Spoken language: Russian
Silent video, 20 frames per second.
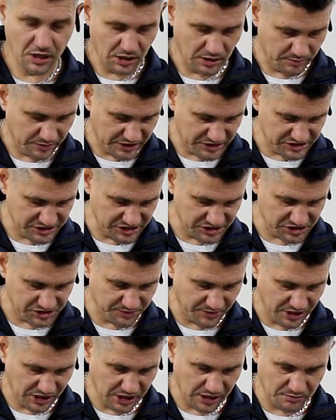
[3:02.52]
Образец
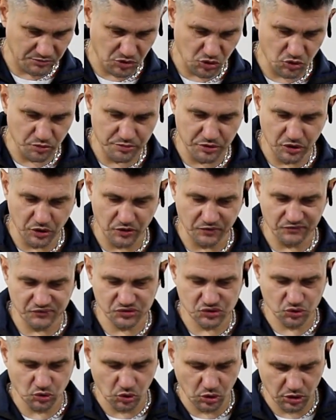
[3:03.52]
пока мы уберем
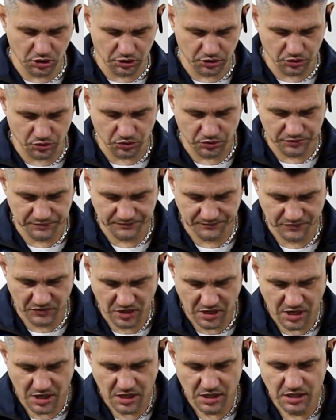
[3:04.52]
в сторону
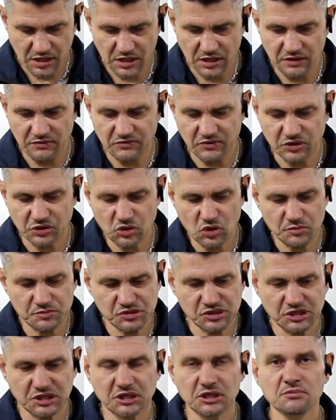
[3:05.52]
и
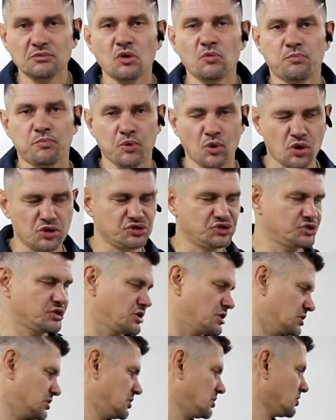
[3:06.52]
вернемся к нему позже,
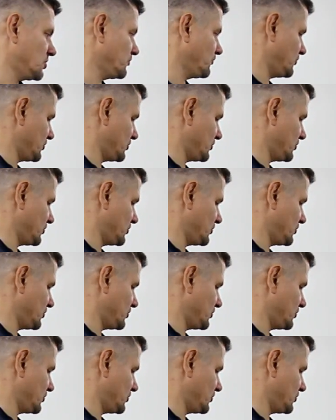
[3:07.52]
когда он